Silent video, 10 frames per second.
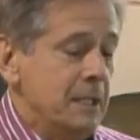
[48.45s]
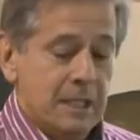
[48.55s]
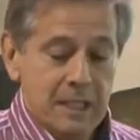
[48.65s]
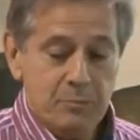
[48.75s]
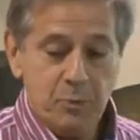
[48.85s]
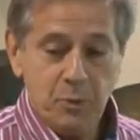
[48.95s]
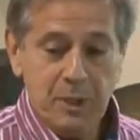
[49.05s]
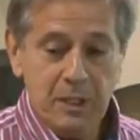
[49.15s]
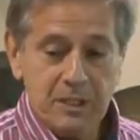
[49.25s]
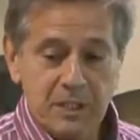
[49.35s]
Et
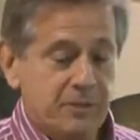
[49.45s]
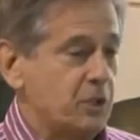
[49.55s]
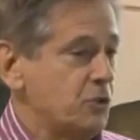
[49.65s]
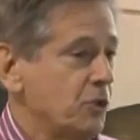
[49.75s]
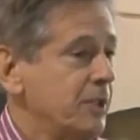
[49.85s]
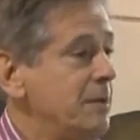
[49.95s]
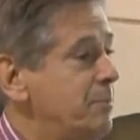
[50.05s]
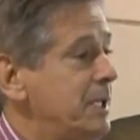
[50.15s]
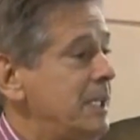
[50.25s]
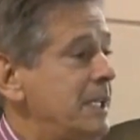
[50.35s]
puis, ça va être une journée
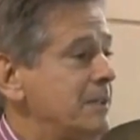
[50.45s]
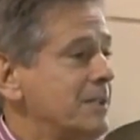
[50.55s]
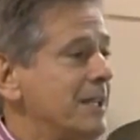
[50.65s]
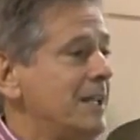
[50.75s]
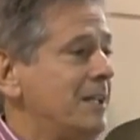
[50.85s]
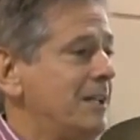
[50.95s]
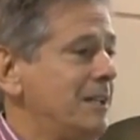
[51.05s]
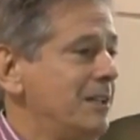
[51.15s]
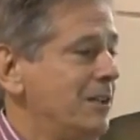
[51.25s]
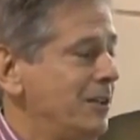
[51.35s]
bénie
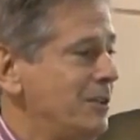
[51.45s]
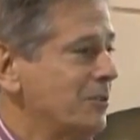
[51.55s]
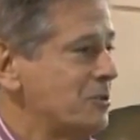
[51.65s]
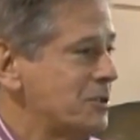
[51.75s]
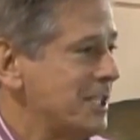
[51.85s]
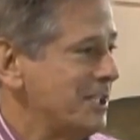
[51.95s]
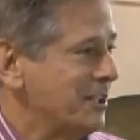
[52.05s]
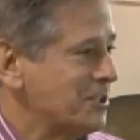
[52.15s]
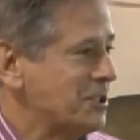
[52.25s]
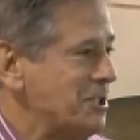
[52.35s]
dans le nom du
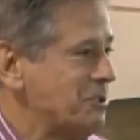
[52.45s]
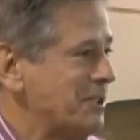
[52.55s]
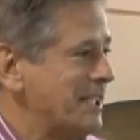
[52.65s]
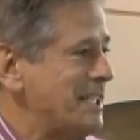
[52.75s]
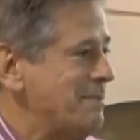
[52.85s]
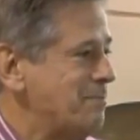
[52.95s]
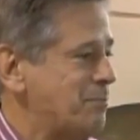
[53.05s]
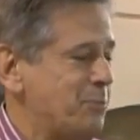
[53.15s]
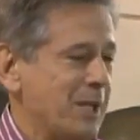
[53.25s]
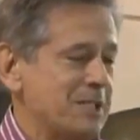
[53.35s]
Seigneur Jésus-Christ
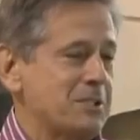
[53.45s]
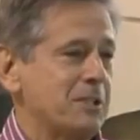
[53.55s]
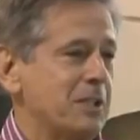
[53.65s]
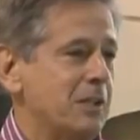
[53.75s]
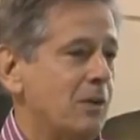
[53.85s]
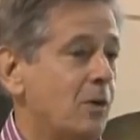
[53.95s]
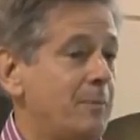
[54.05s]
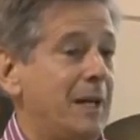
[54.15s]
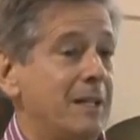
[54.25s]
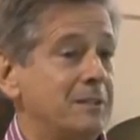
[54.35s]
parce qu'on
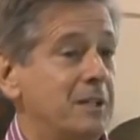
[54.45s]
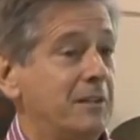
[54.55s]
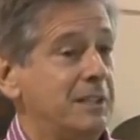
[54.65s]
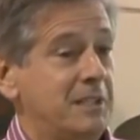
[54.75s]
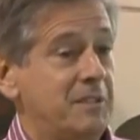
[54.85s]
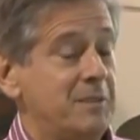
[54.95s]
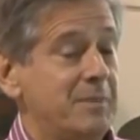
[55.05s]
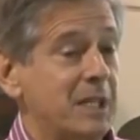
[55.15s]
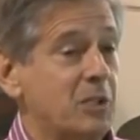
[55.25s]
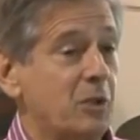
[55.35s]
parle
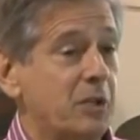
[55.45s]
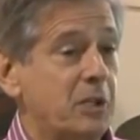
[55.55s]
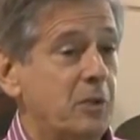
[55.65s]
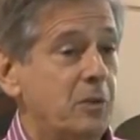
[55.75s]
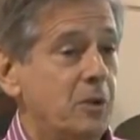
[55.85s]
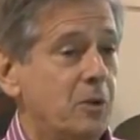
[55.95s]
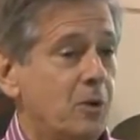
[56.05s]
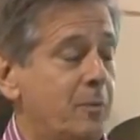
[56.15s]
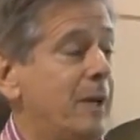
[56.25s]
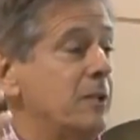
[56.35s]
d'événements glorieux,
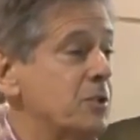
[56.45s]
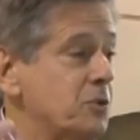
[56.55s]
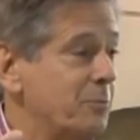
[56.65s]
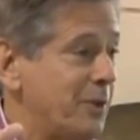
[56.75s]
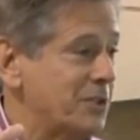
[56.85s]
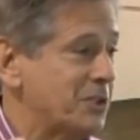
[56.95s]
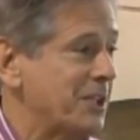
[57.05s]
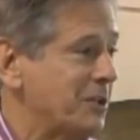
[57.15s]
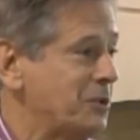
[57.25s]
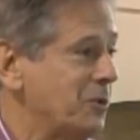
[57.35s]
on parle de son
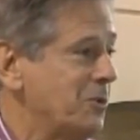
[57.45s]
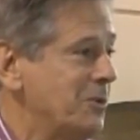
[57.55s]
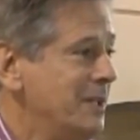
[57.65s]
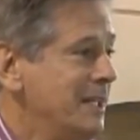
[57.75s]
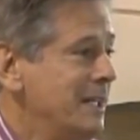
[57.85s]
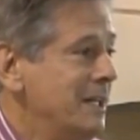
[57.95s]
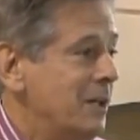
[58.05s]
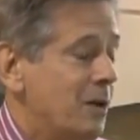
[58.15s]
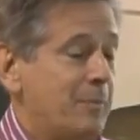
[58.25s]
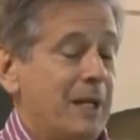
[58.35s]
prochain retour,
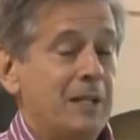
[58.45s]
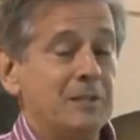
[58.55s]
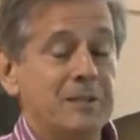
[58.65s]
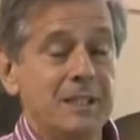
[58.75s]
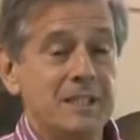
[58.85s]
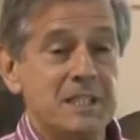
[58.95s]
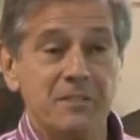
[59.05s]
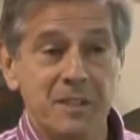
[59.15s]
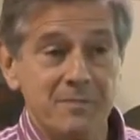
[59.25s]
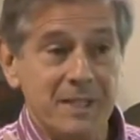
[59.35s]
on parle des
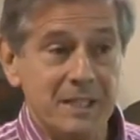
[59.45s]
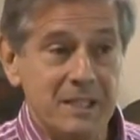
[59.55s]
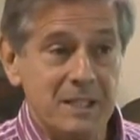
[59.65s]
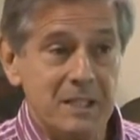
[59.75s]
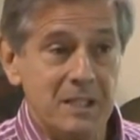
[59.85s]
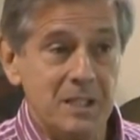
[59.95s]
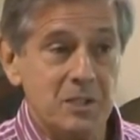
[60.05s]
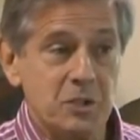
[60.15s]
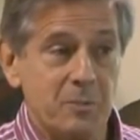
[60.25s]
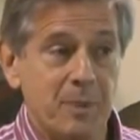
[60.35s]
événements qui
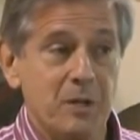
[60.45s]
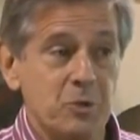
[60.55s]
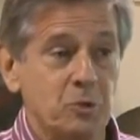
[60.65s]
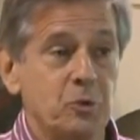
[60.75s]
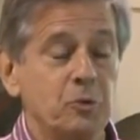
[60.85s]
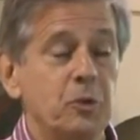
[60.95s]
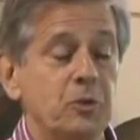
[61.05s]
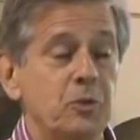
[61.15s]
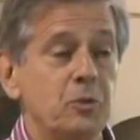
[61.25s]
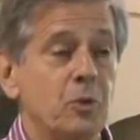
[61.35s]
se passent autour de
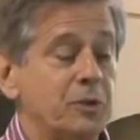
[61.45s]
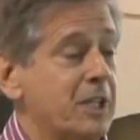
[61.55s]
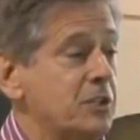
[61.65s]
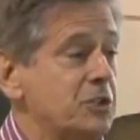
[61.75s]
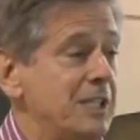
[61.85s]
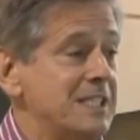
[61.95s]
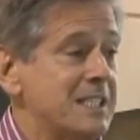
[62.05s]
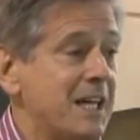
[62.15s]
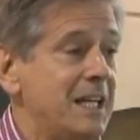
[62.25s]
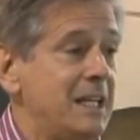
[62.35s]
nous, autant chez
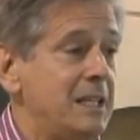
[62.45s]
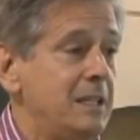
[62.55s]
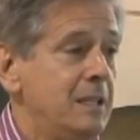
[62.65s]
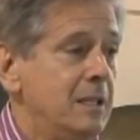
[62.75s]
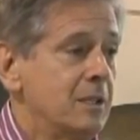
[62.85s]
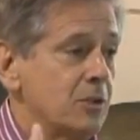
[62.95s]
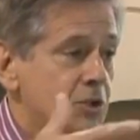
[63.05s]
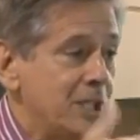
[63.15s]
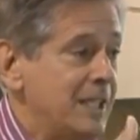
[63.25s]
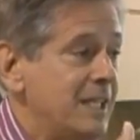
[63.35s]
Israël que
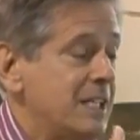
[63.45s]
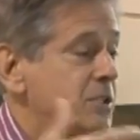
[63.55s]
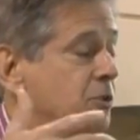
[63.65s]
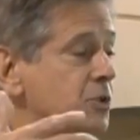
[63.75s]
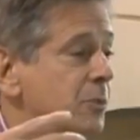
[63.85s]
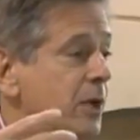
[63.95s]
chez les nations du